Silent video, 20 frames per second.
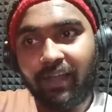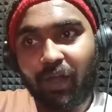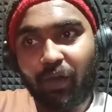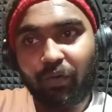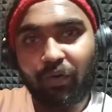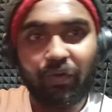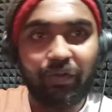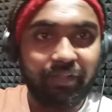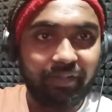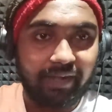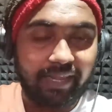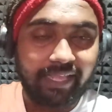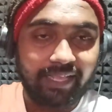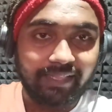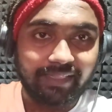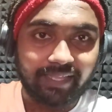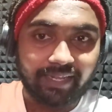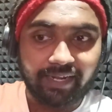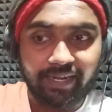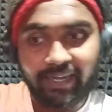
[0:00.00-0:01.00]
அவங்களுடைய
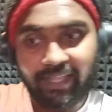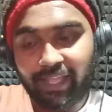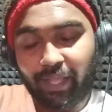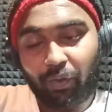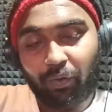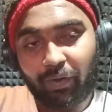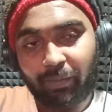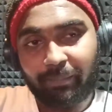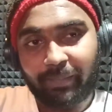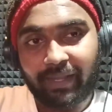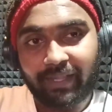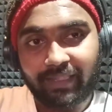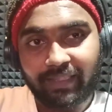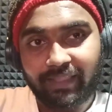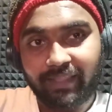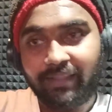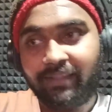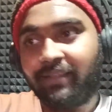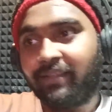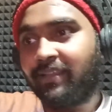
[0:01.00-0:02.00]
லிங்க் தரேன் நீங்கள் அவங்கள
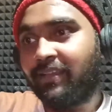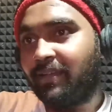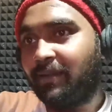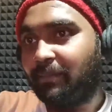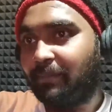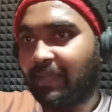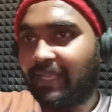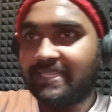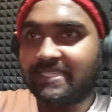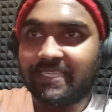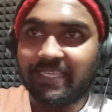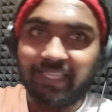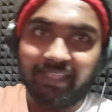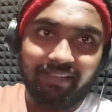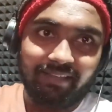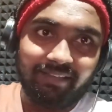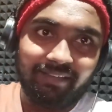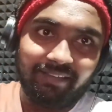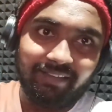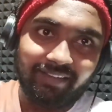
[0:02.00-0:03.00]
பார்த்து பேசி
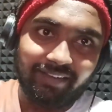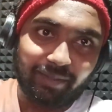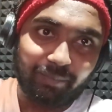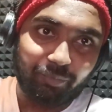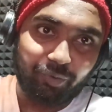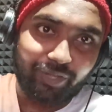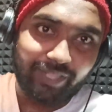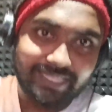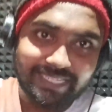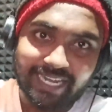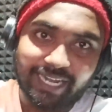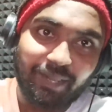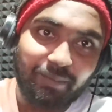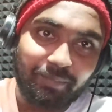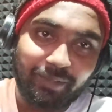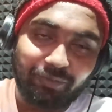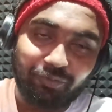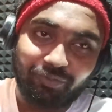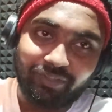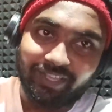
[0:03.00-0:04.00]
நம்மளுடைய சேனல்
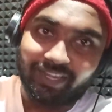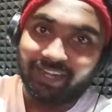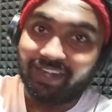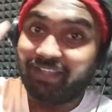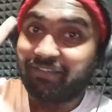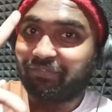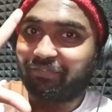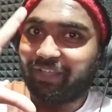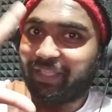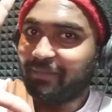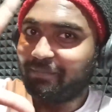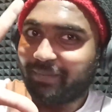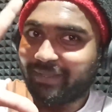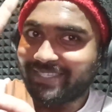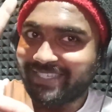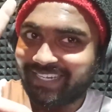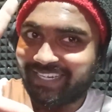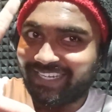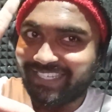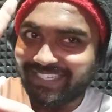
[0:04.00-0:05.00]
பேர் சொன்னீங்கன்னா ஃபைவ்
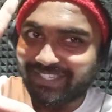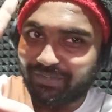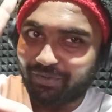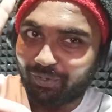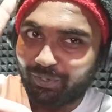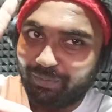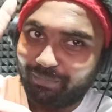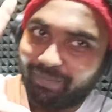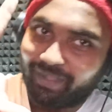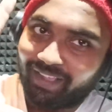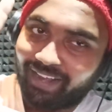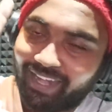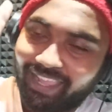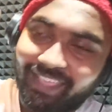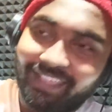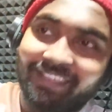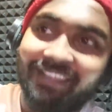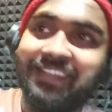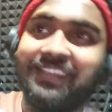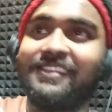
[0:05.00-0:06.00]
பர்சன்ட் டிஸ்கவுண்ட் மக்களே
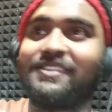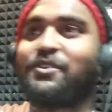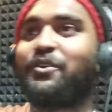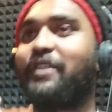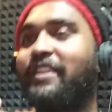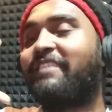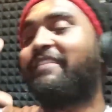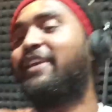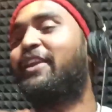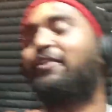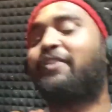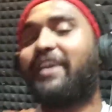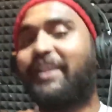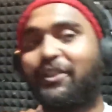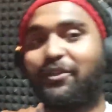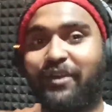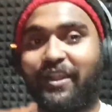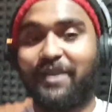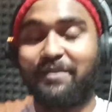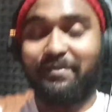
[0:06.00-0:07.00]
ஸோ இந்த வீடியோ நான்
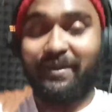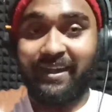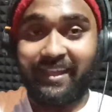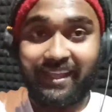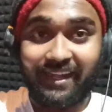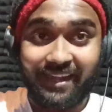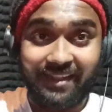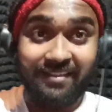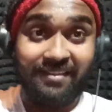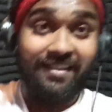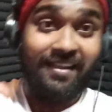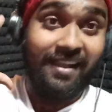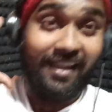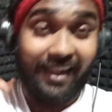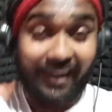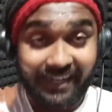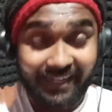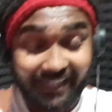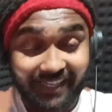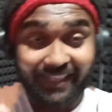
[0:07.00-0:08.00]
இதோட என் பண்ணிக்கிறேன்
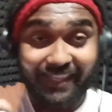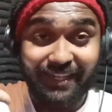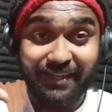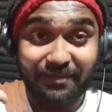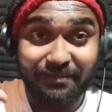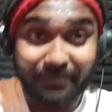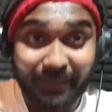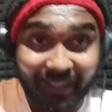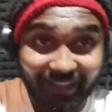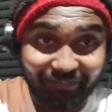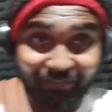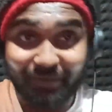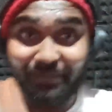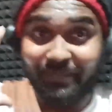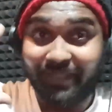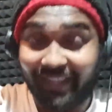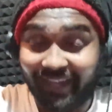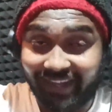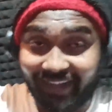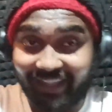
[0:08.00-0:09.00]
அன்டில் தென் பாய்
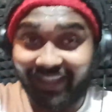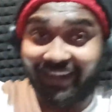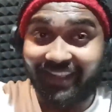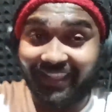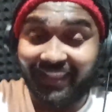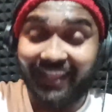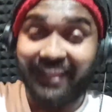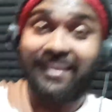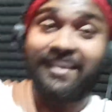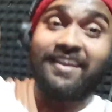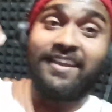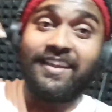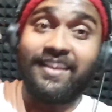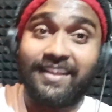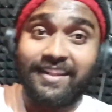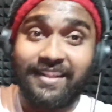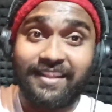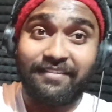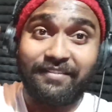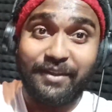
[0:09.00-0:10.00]
ஃப்ரம் கிரண் கார்த்திக்
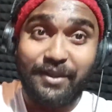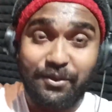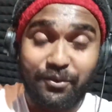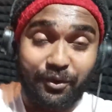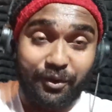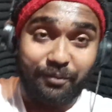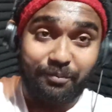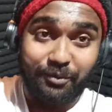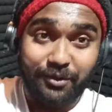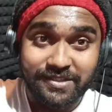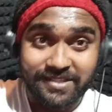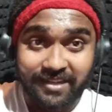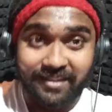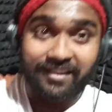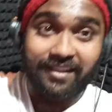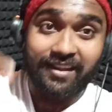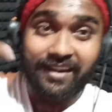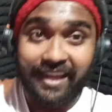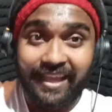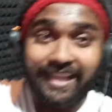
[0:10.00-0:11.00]
இந்த வீடியோ உங்களுக்கு
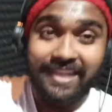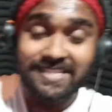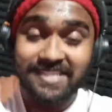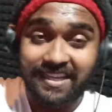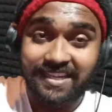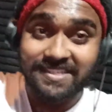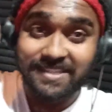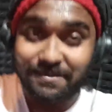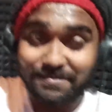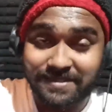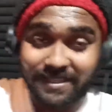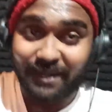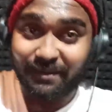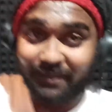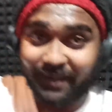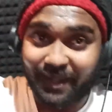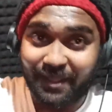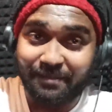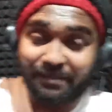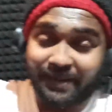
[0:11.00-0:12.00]
பிடிச்சிருந்தா லைக் ஷேர்
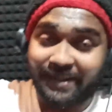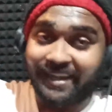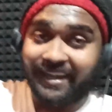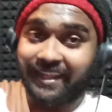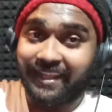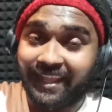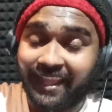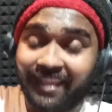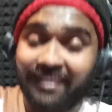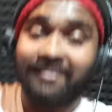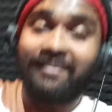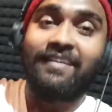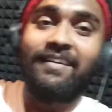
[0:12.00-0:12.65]
சப்ஸ்கிரைப் எல்லாம் பண்ணிவிடுங்க